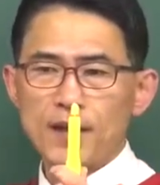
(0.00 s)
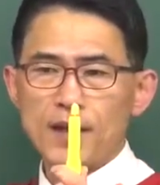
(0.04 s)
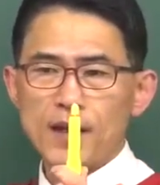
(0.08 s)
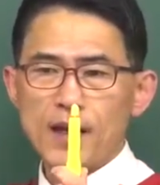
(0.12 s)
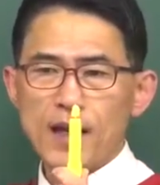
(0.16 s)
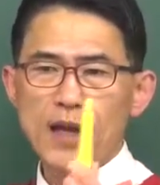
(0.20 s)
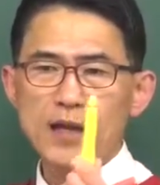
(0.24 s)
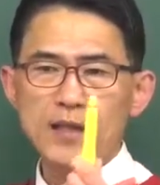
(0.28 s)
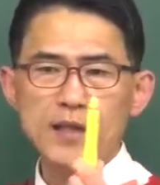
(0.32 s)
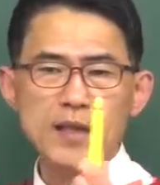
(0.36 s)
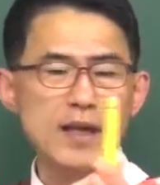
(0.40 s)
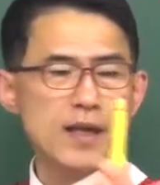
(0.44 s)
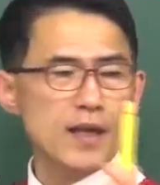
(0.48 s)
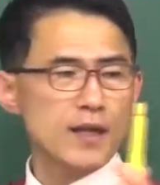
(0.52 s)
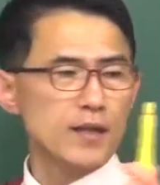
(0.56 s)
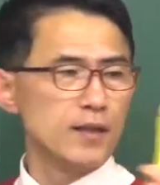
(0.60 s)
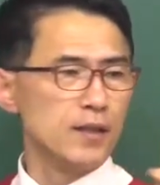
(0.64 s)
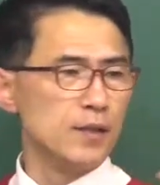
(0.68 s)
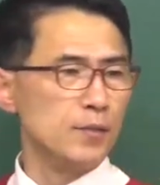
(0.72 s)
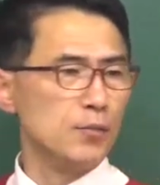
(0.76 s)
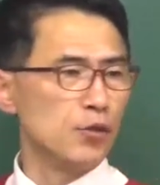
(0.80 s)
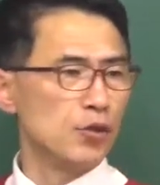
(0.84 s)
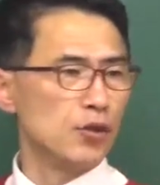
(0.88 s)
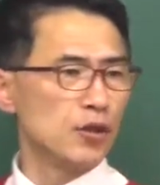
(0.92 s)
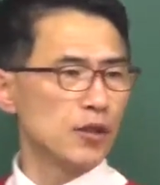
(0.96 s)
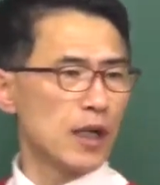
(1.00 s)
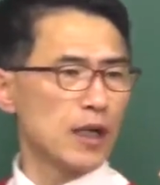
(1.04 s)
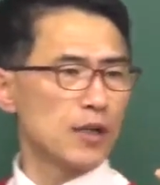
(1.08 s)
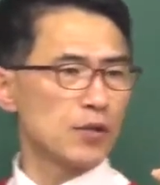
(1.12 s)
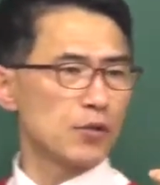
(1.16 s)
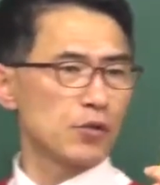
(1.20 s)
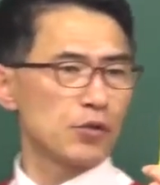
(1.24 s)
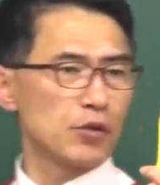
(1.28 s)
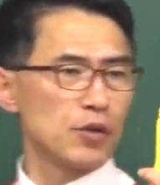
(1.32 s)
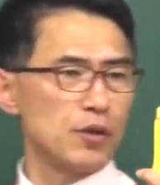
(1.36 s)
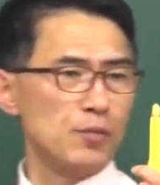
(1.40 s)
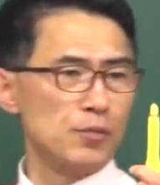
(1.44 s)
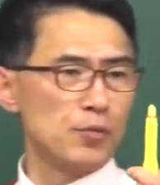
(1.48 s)
하나의 의문을
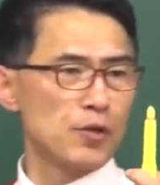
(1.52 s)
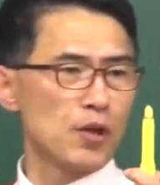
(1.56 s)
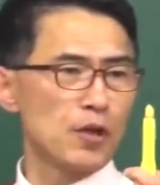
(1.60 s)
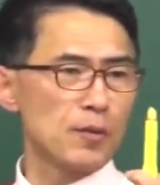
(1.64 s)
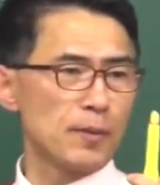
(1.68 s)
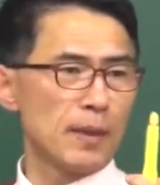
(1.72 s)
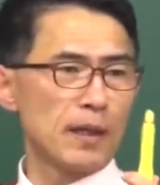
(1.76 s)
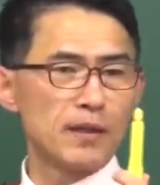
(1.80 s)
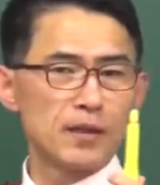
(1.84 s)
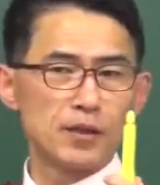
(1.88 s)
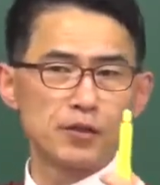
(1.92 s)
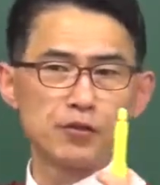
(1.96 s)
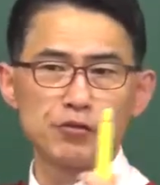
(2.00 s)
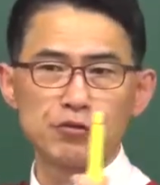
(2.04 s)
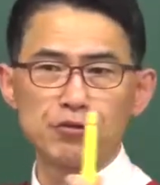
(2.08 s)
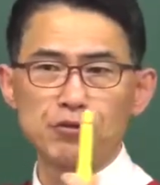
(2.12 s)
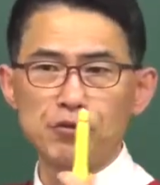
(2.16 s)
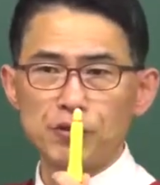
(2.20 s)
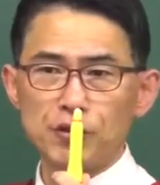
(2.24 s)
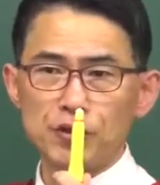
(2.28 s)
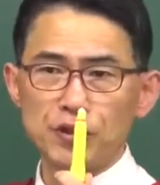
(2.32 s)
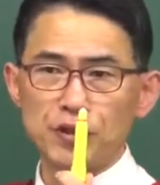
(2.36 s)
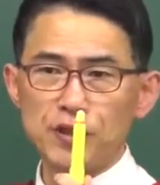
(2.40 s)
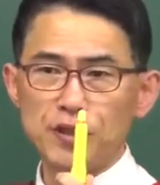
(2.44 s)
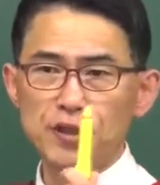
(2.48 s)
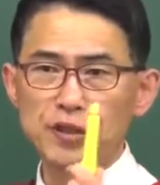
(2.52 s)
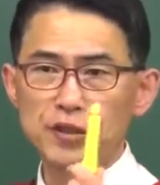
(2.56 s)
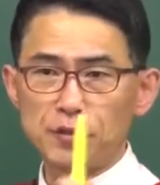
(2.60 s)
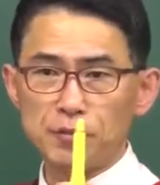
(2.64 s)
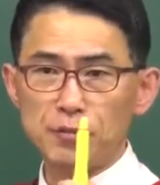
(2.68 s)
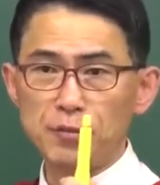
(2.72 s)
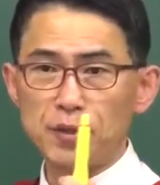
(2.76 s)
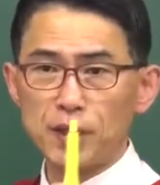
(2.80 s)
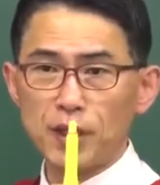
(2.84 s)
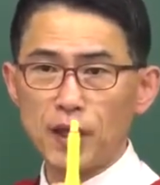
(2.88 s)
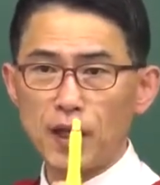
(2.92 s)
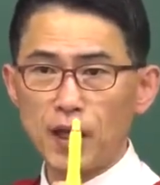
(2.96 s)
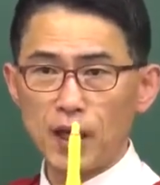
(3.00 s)
가지고도 음절을 만들 수
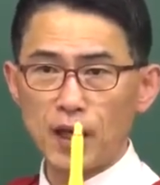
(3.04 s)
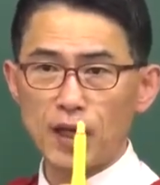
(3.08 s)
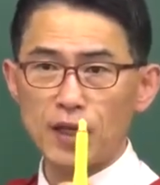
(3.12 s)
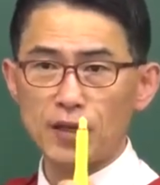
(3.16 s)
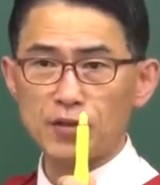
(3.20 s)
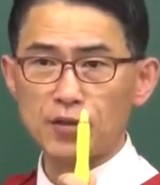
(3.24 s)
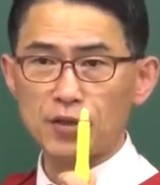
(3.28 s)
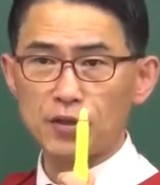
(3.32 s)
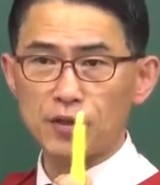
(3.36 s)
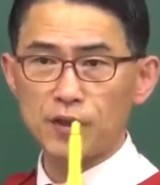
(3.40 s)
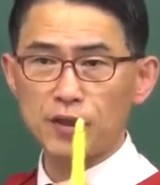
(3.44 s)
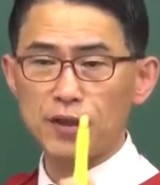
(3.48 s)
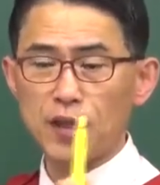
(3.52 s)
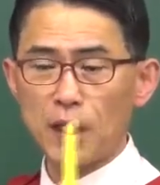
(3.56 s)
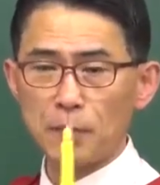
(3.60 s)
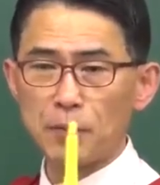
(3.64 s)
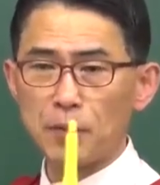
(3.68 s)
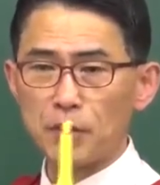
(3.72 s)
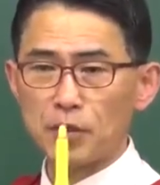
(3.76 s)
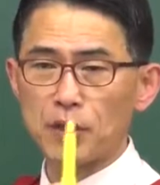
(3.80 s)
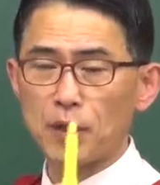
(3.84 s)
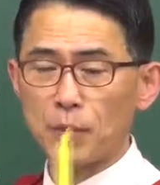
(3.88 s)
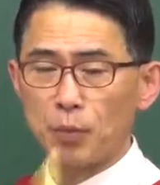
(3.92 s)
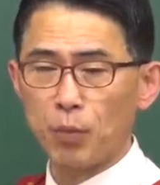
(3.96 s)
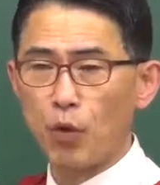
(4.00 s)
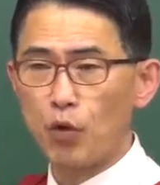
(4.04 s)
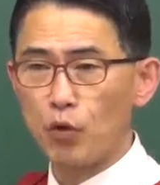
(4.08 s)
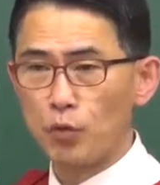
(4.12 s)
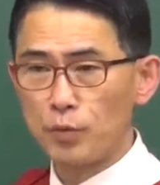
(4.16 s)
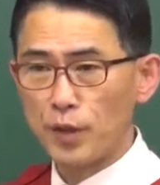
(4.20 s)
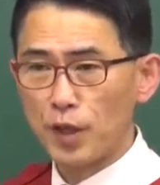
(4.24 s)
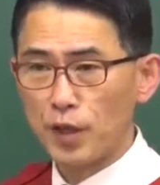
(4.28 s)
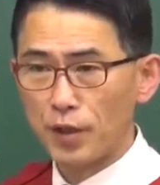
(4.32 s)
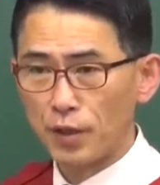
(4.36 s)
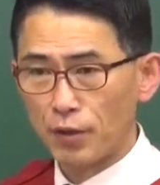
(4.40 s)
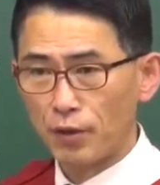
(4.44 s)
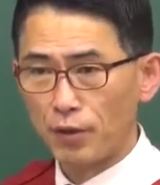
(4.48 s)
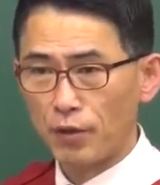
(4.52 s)
있습니다. 알았죠? 그게 대표적인 게
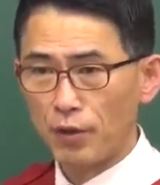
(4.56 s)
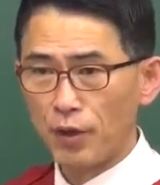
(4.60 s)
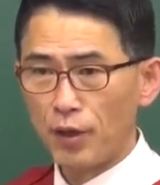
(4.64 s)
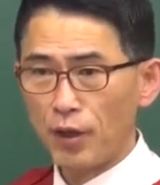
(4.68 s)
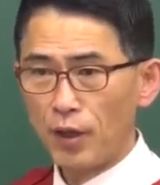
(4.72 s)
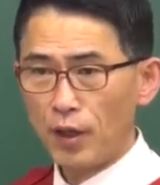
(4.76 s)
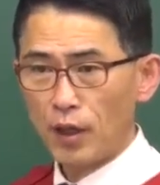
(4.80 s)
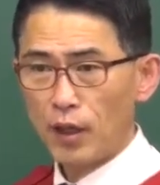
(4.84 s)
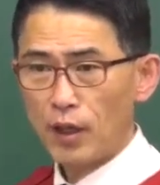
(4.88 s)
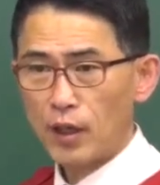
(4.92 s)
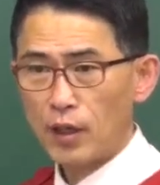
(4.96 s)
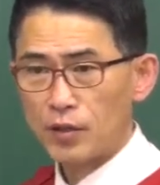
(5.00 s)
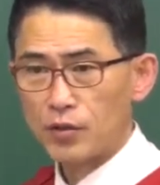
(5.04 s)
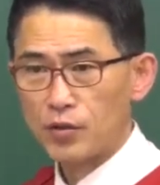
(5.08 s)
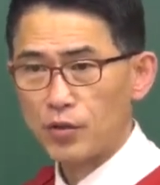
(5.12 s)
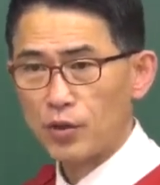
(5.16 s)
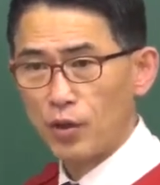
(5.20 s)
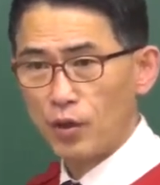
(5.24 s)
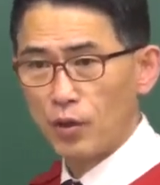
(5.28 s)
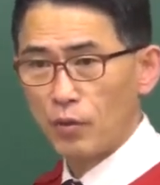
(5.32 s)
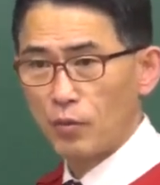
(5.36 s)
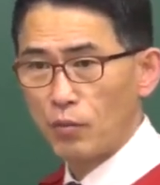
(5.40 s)
모음이에요. 알았죠?